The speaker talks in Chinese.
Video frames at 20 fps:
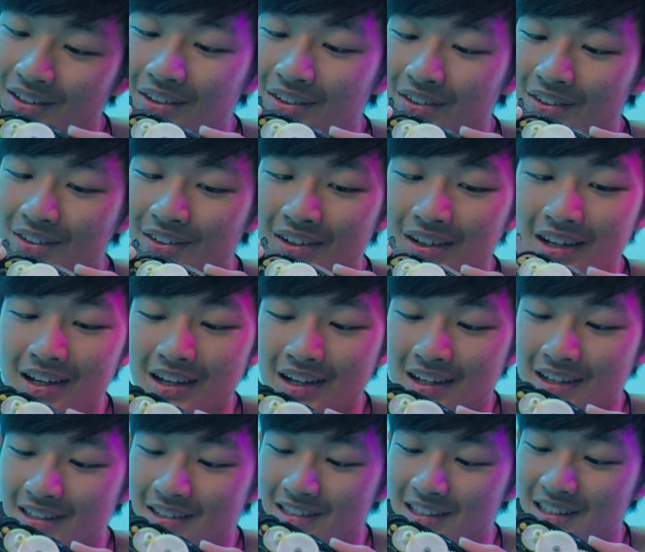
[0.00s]
哦。
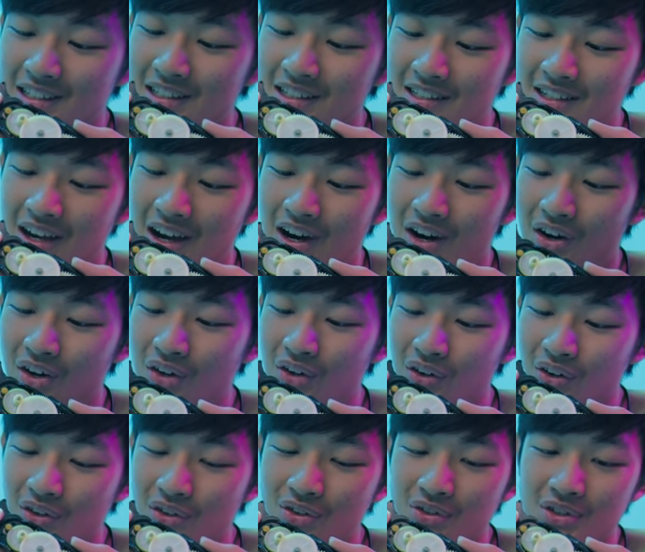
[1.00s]
真的超
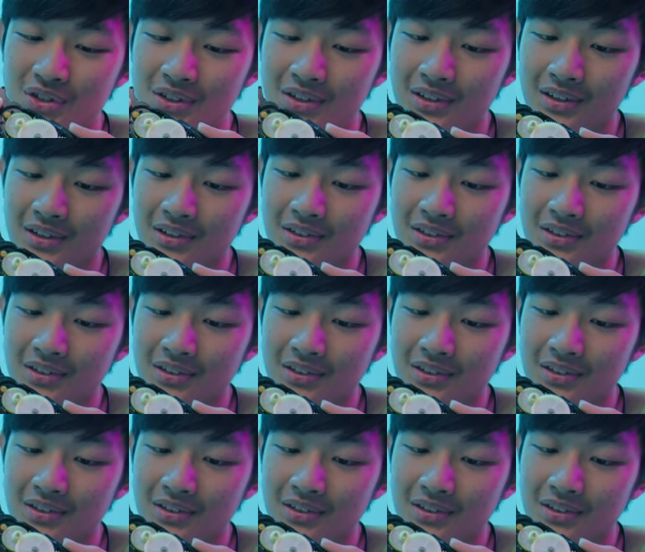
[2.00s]
酷炫！